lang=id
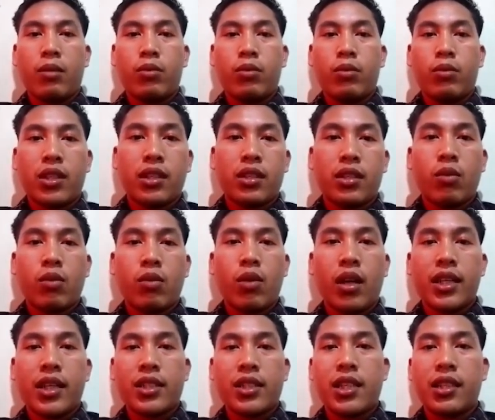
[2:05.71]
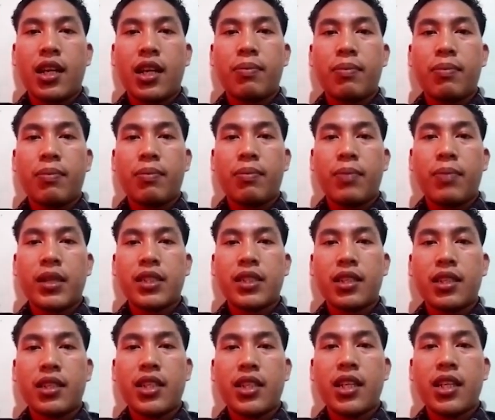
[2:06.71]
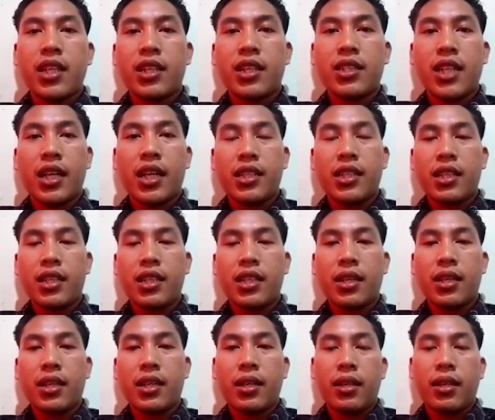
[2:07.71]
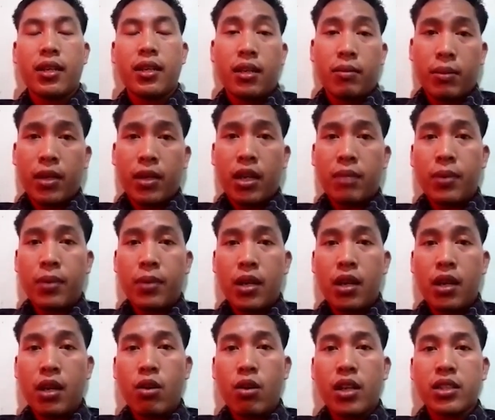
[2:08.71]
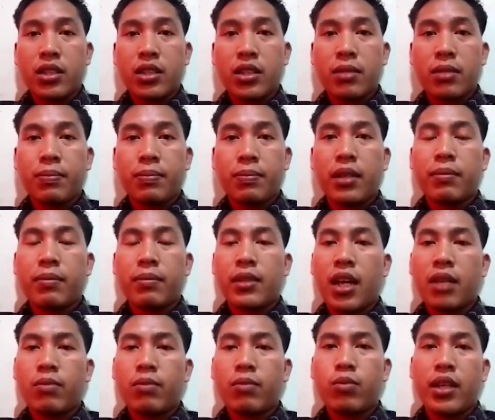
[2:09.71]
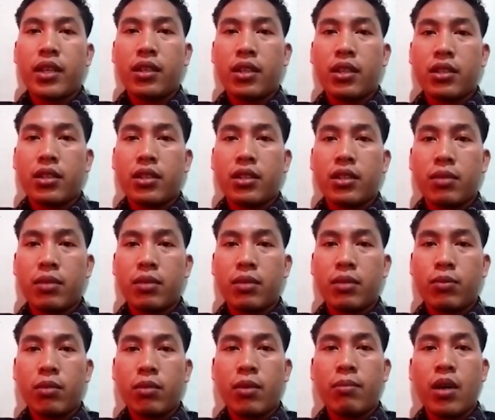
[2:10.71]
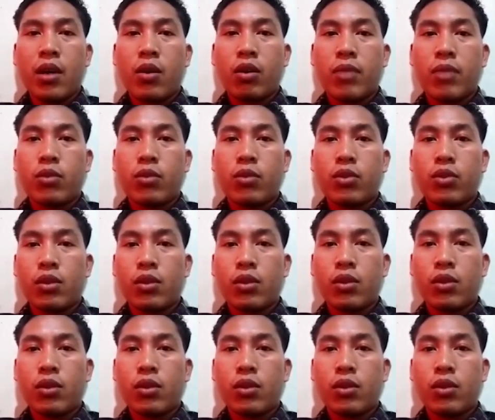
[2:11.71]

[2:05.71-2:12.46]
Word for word: Menurut warga sekitar, pasca kejadian terjadi, beberapa orang sempat melihat buaya tersebut membawa korban